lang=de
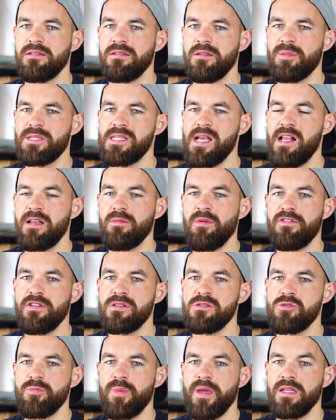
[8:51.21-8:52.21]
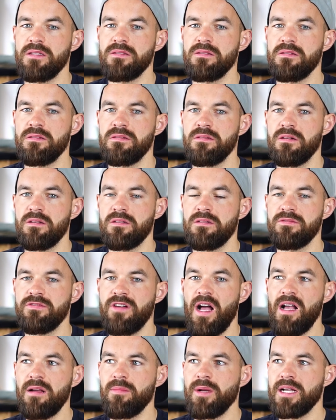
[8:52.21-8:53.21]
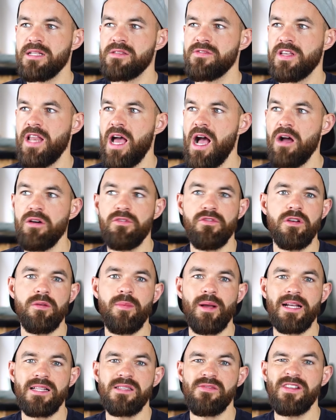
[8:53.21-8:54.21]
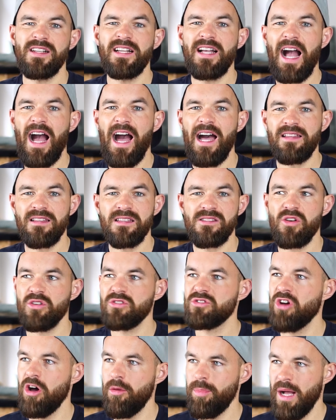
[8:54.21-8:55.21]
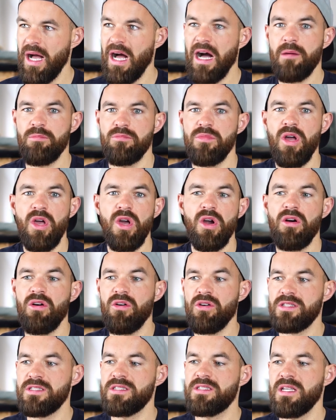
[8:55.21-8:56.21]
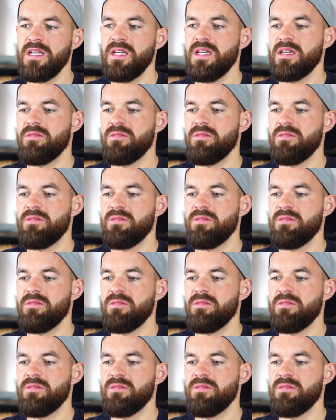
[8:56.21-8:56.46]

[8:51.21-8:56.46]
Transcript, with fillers: Die bezahlen immer viel zu spät und fragen immer ganz viel nach und wollen immer ganz viel gratis on top haben und